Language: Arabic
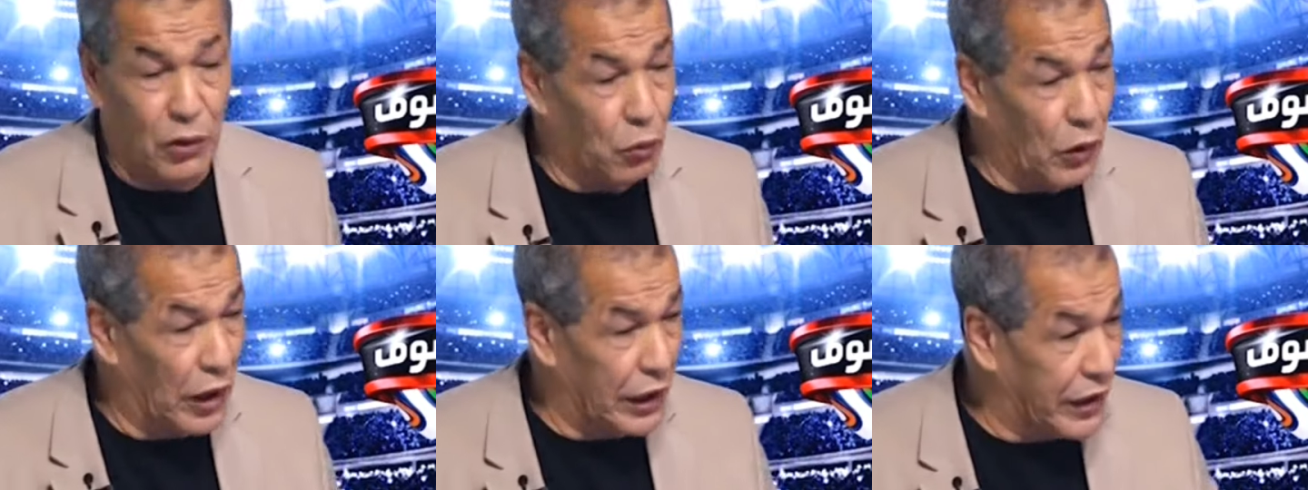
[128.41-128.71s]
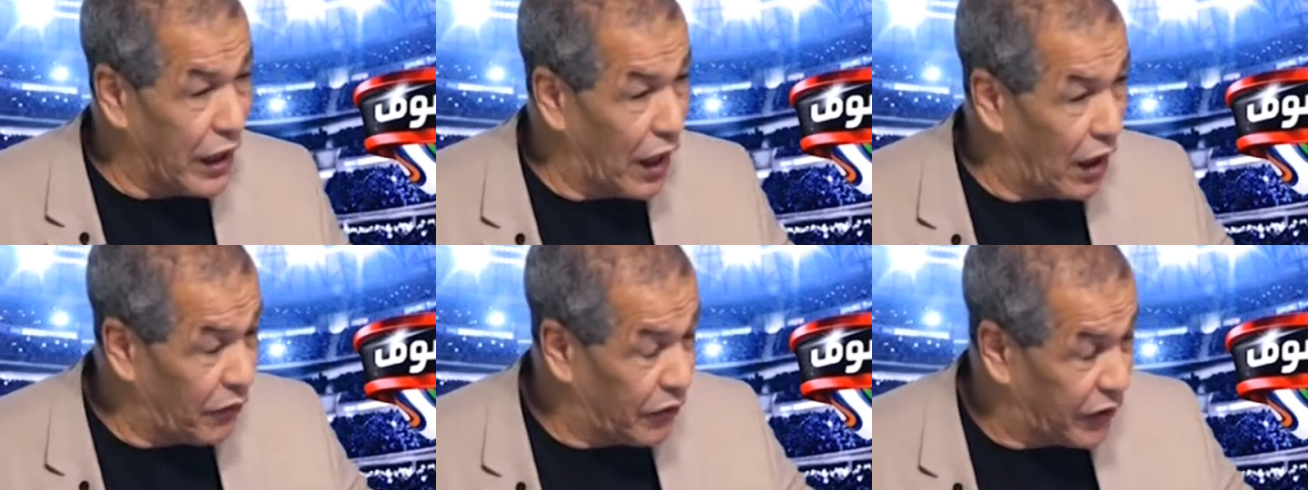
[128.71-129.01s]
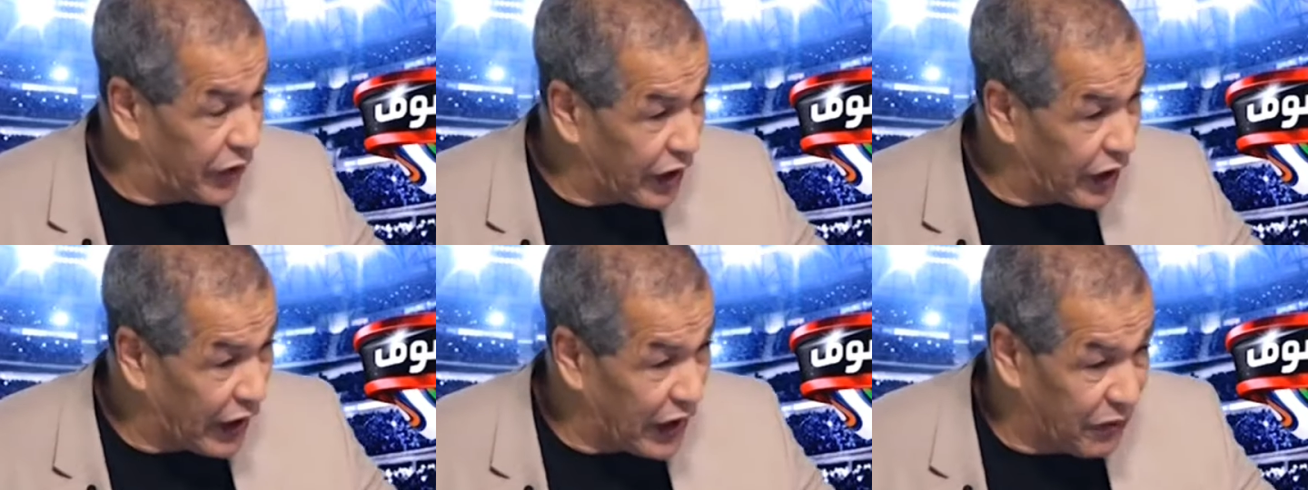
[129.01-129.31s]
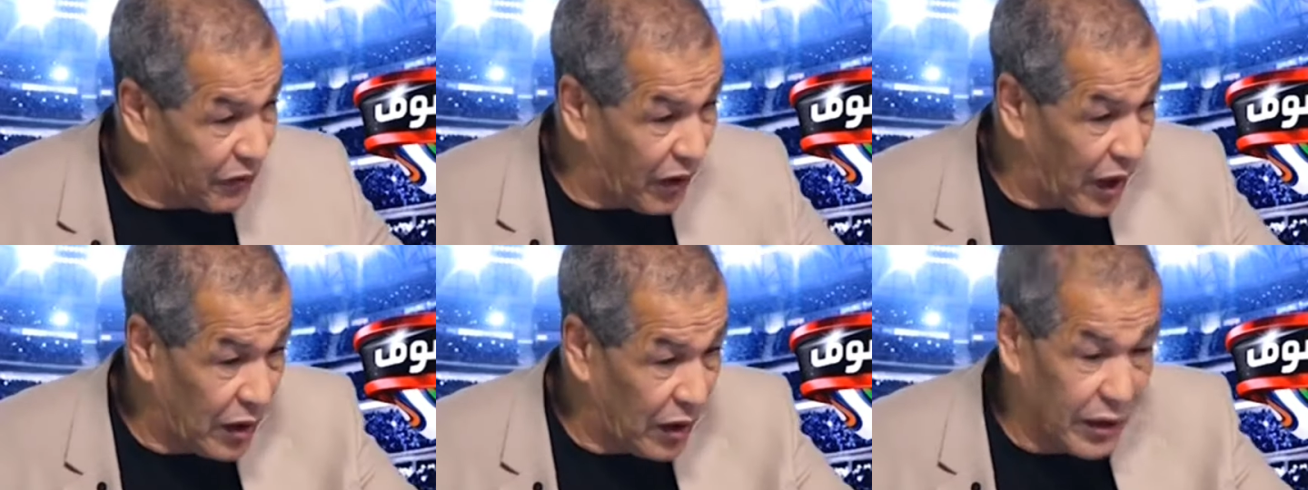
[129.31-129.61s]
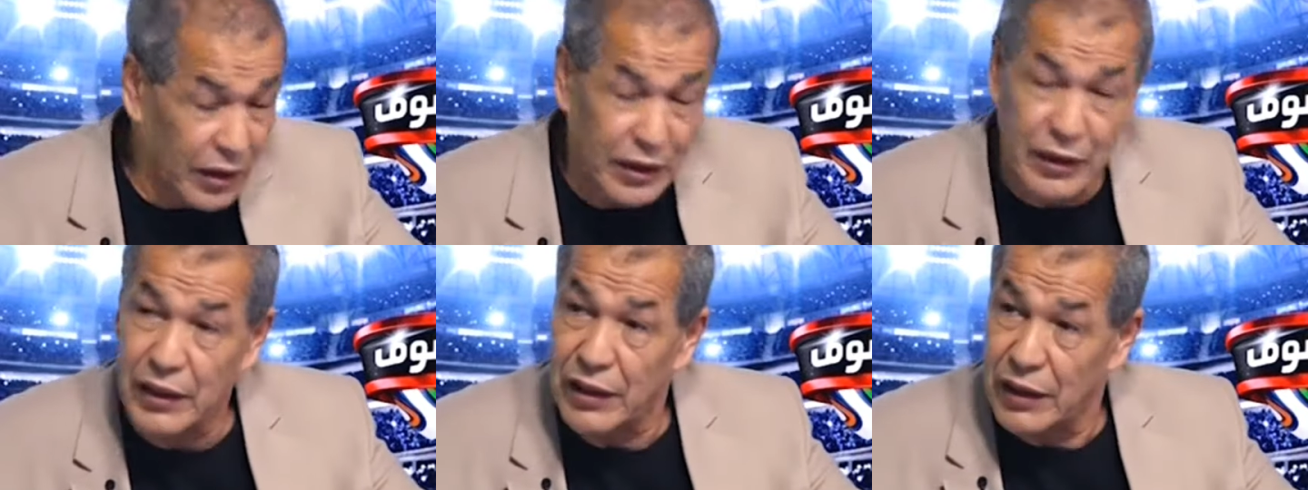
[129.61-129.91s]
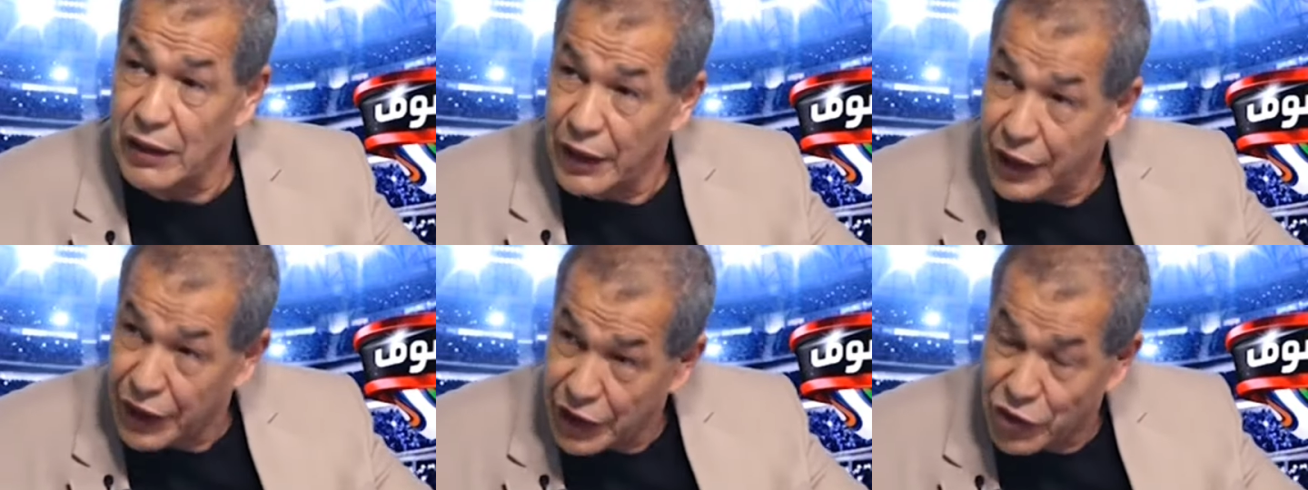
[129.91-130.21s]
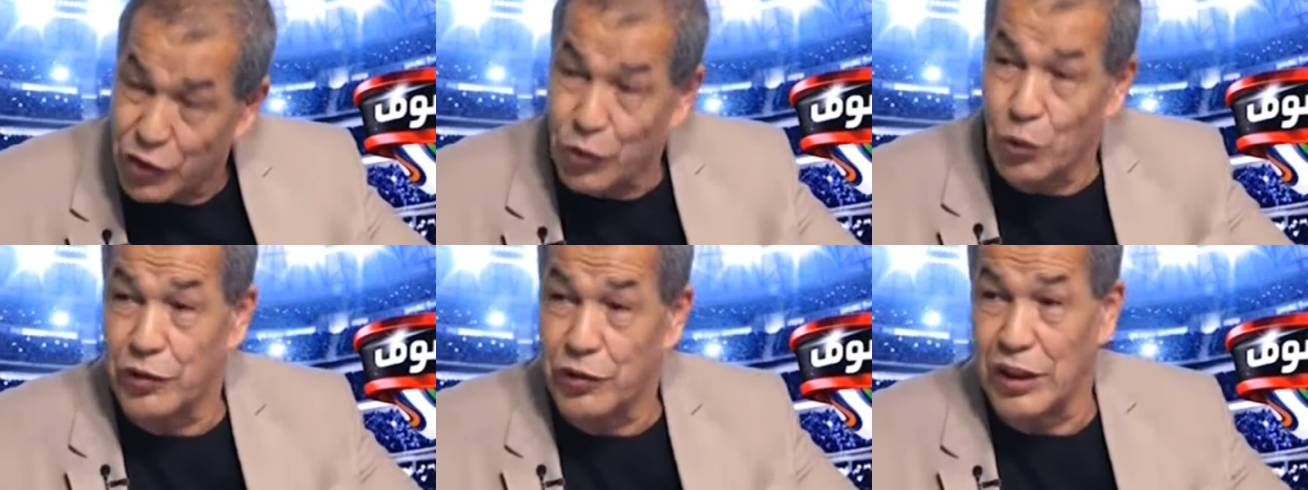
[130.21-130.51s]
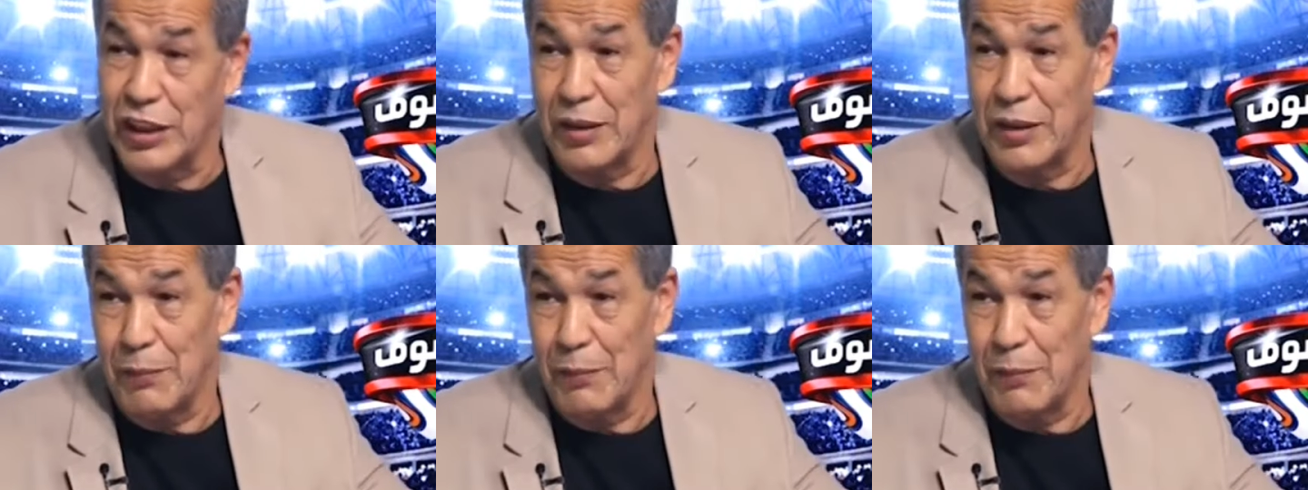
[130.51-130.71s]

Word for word: وحده في السقيفه ريتشوسي